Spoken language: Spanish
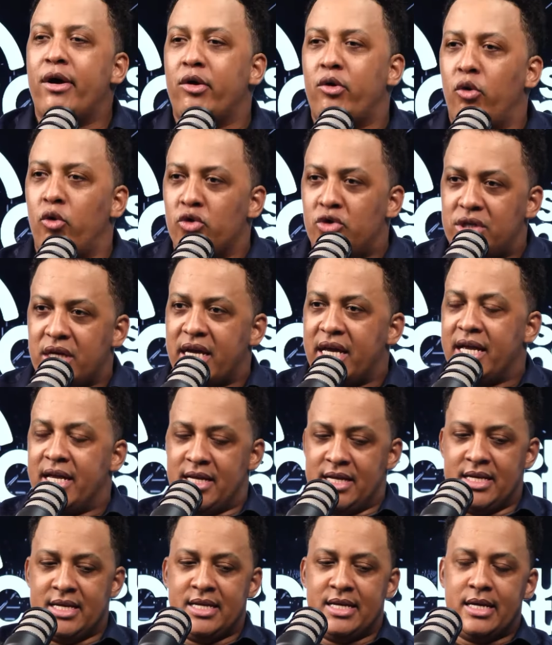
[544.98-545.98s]
escuche
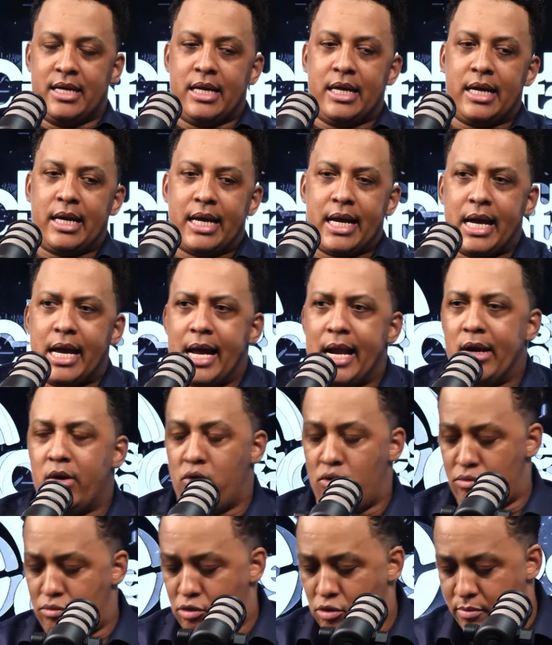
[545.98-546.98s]
que en
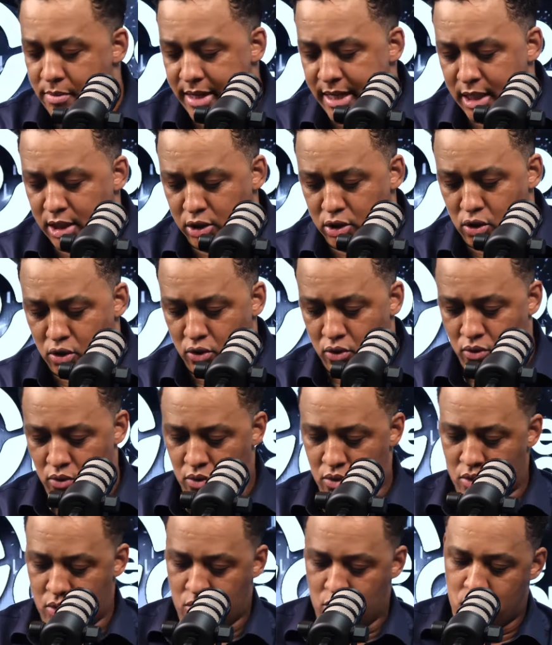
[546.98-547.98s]
algún momento
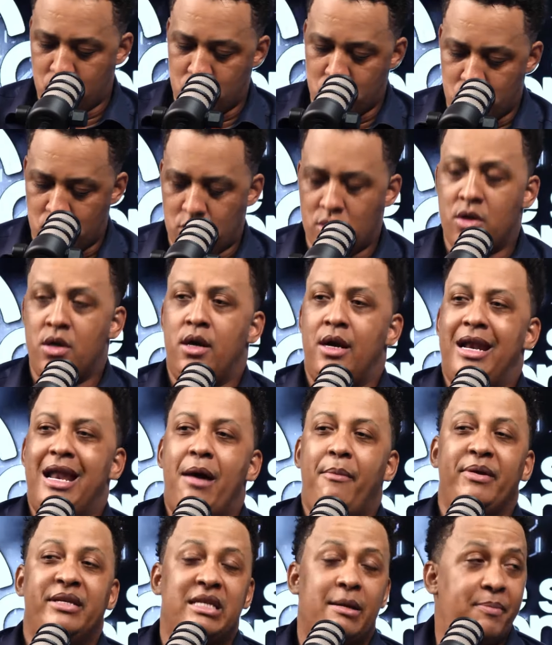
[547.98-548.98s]

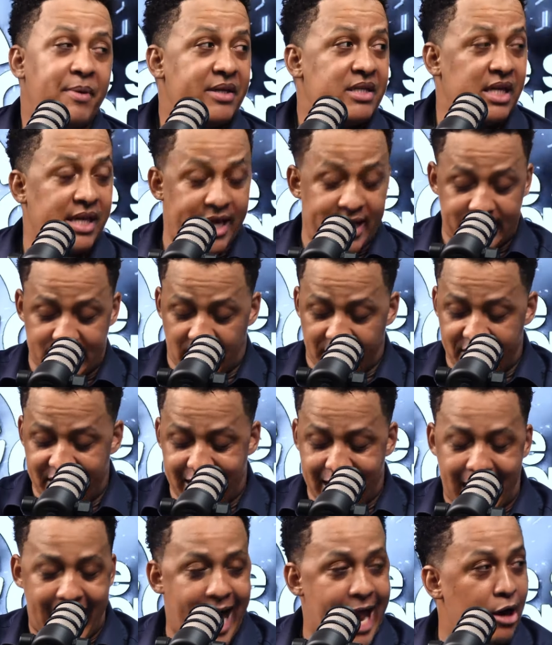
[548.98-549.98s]
la vicepresidenta
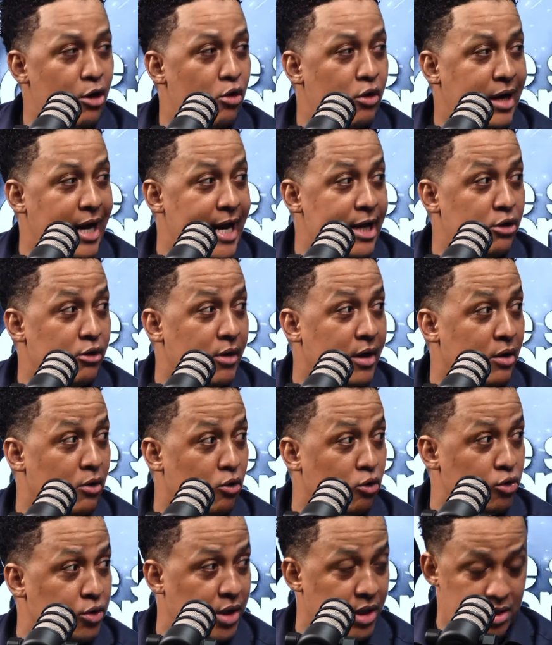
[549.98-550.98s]
diga algo que a él no le
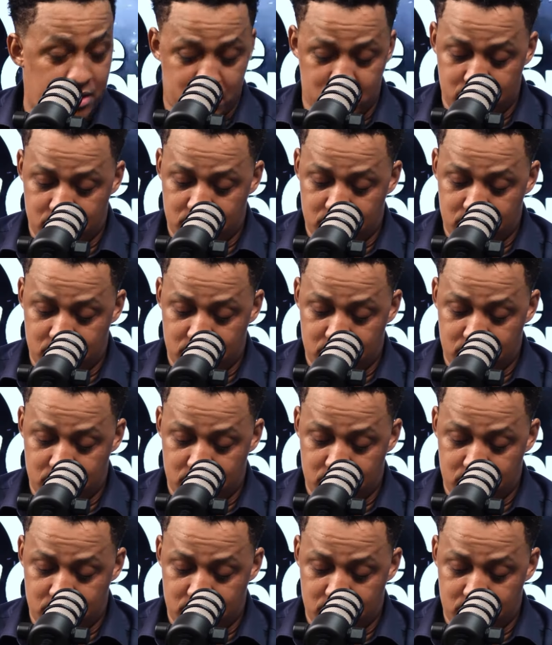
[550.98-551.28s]
guste.